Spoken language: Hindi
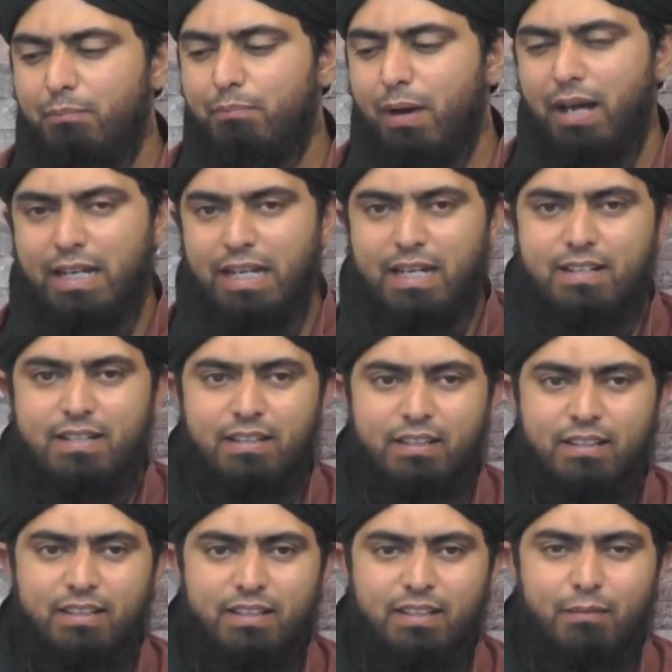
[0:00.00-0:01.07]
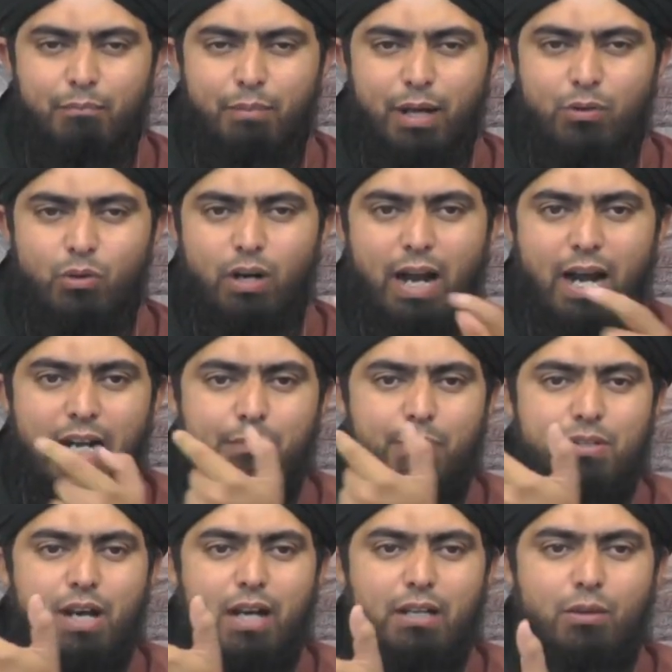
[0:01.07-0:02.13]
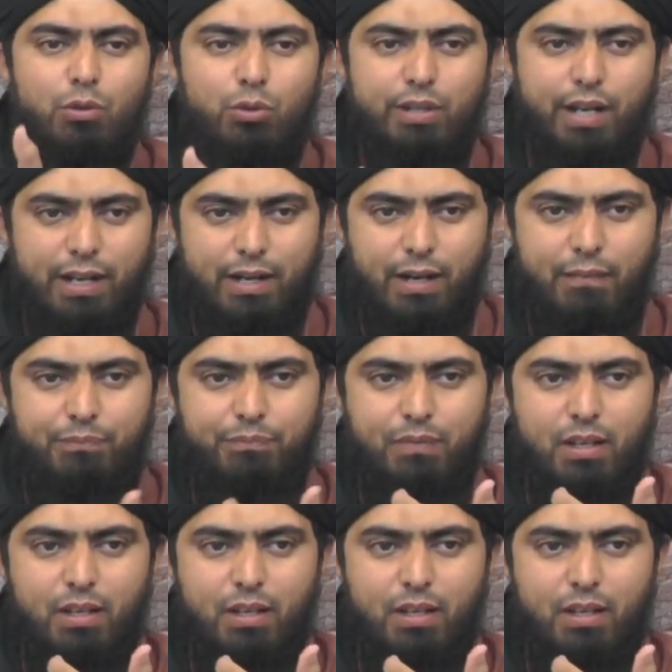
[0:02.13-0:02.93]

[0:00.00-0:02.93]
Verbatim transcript: बारीक बिल्कुल एंड पे जाकर हो जाएगा